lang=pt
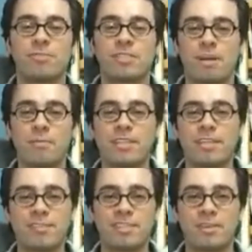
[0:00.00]
te mostrar uma
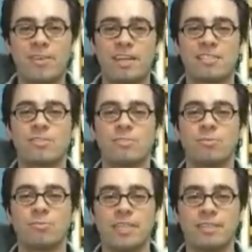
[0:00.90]
entrevista com a Nação
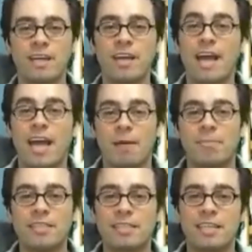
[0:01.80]
Zumbi. A
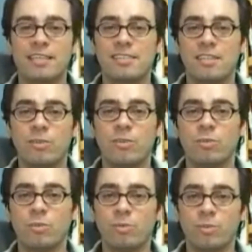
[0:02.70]
banda está lançando em
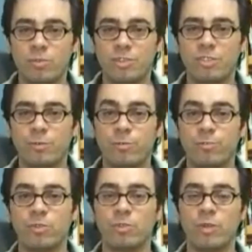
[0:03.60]
outubro o disco
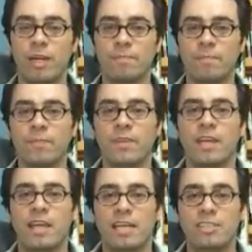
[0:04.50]
Futura.
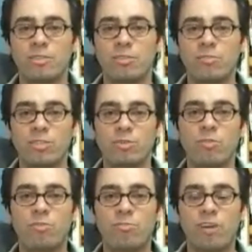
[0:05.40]
A gente
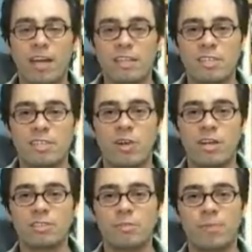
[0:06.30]
conversou com o vocalista
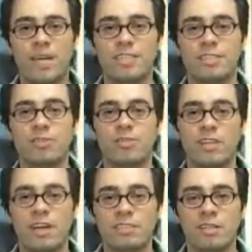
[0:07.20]
Jorge do Peixe e o
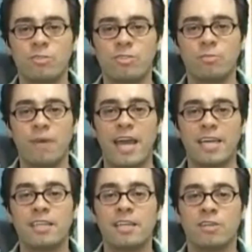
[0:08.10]
guitarrista Lúcio
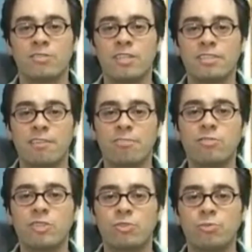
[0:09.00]
Maia quando eles estavam
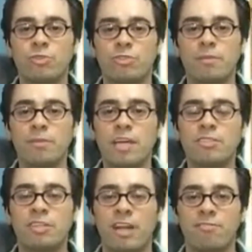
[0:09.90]
no estúdio
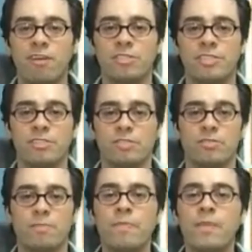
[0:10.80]
terminando de gravar o disco.